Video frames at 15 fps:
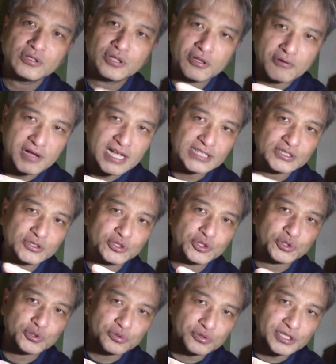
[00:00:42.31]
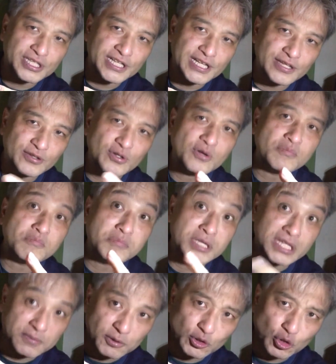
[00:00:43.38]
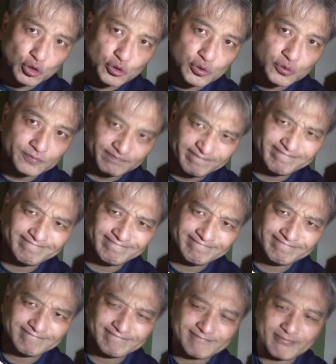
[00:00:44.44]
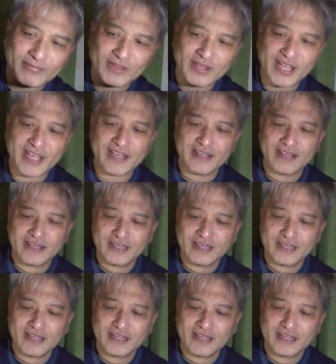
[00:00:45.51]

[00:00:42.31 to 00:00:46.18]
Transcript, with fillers: デュアーズ12年のミニボトル。で、